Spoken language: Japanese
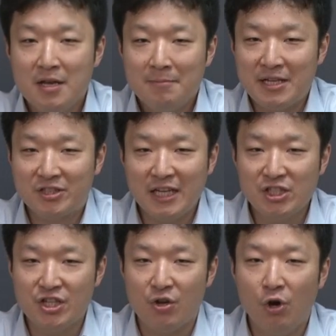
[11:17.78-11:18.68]
まあ、しか
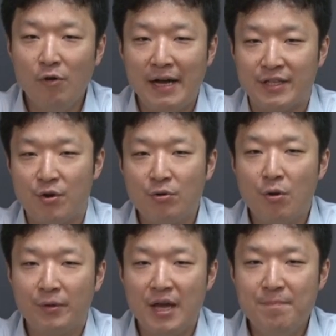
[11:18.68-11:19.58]
し日本は日本
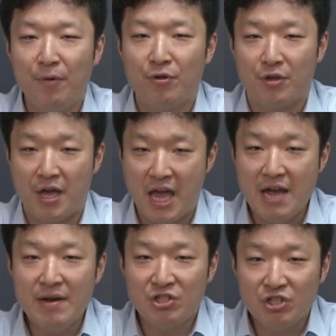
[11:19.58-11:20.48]
国憲法の
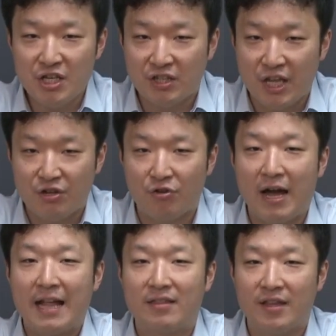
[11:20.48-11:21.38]
平和主義っていうの
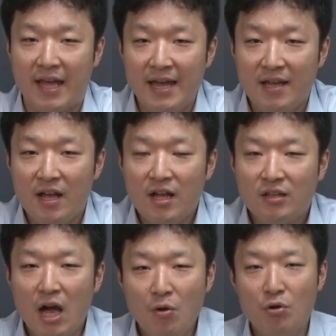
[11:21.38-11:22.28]
があってね、
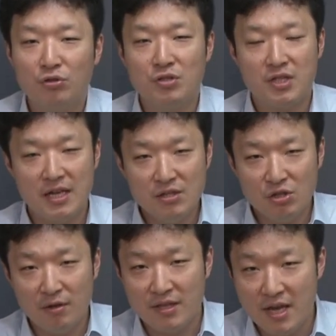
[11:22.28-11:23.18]
他国と戦
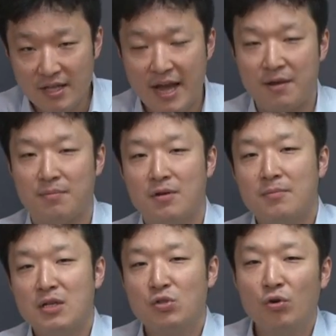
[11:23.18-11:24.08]
争はできない、
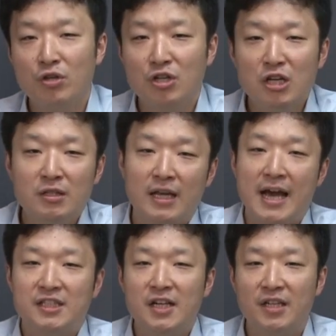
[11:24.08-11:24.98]
まあ、そういう
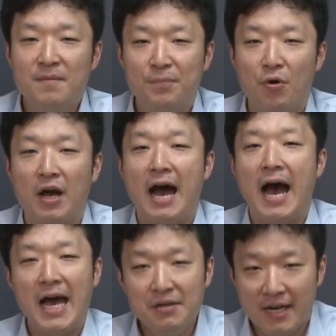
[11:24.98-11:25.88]
大事な憲法
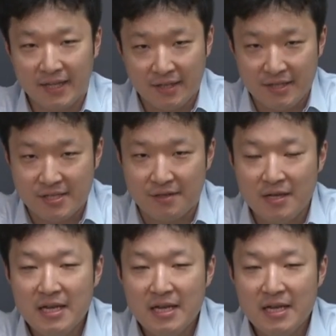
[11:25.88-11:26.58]
があるわけなんです。